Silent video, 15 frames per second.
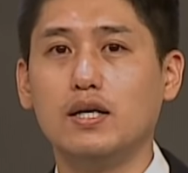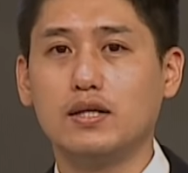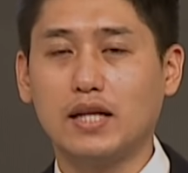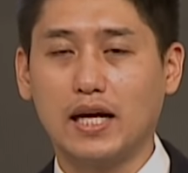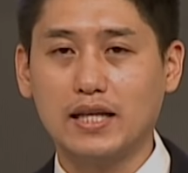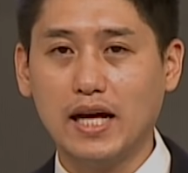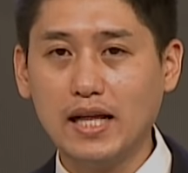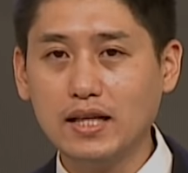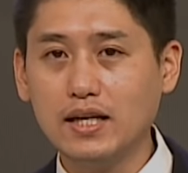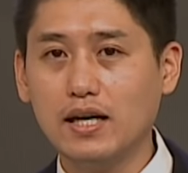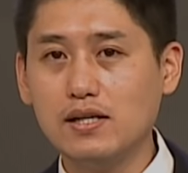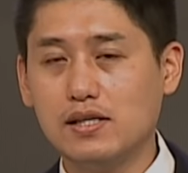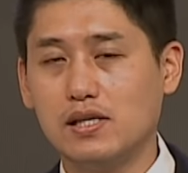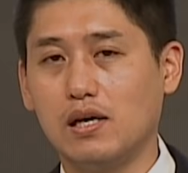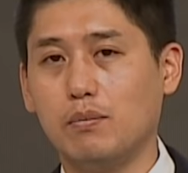단한
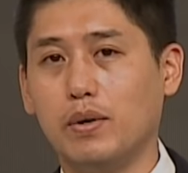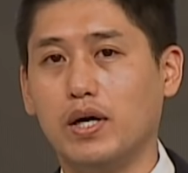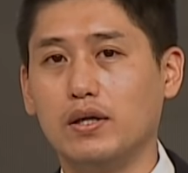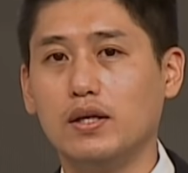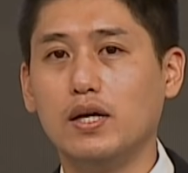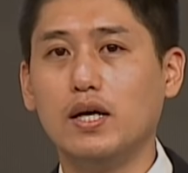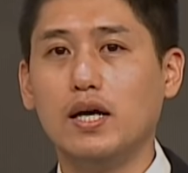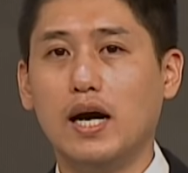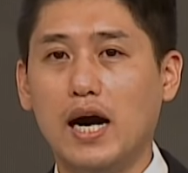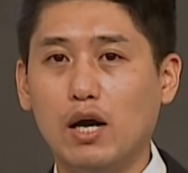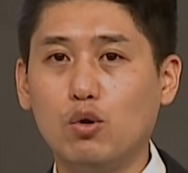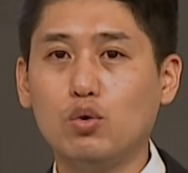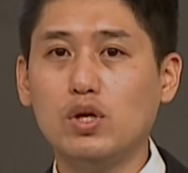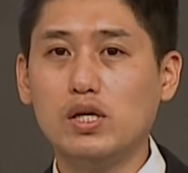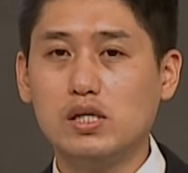가지에만
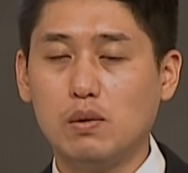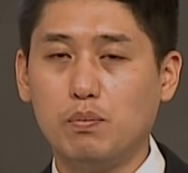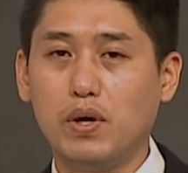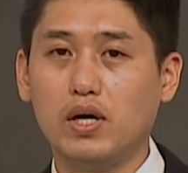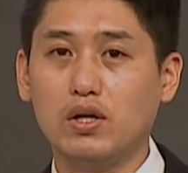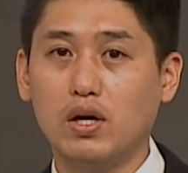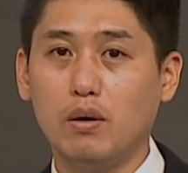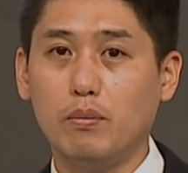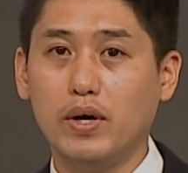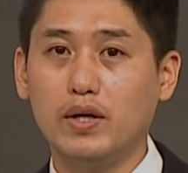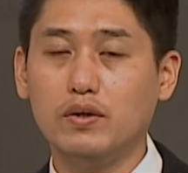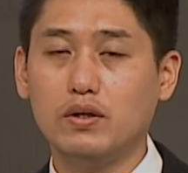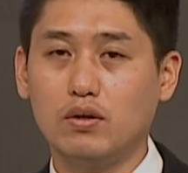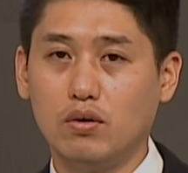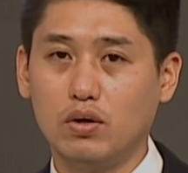아론의
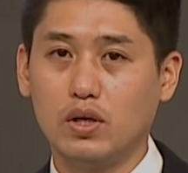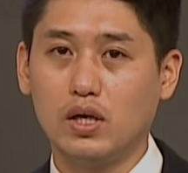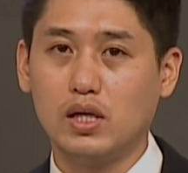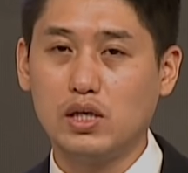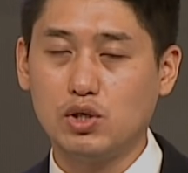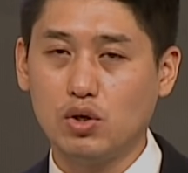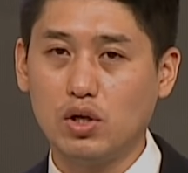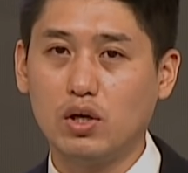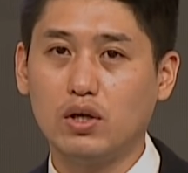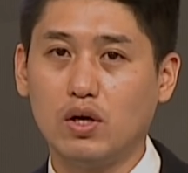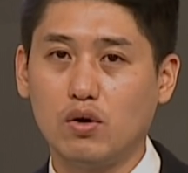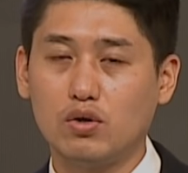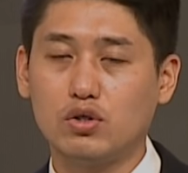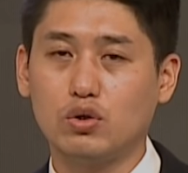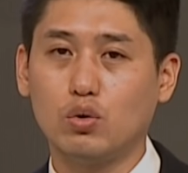지팡이에만 그렇게 기적이 일어난
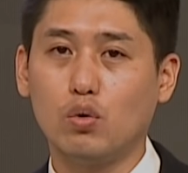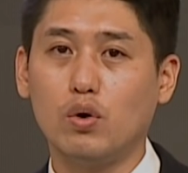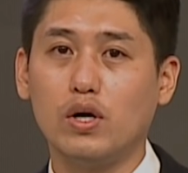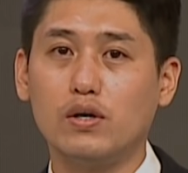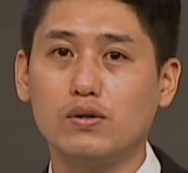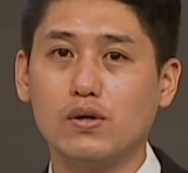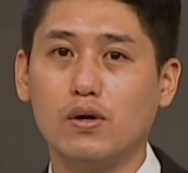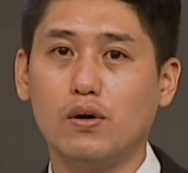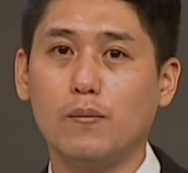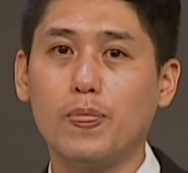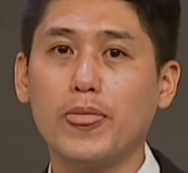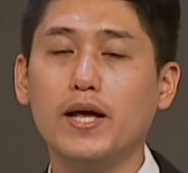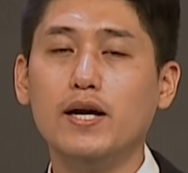것을 통하여서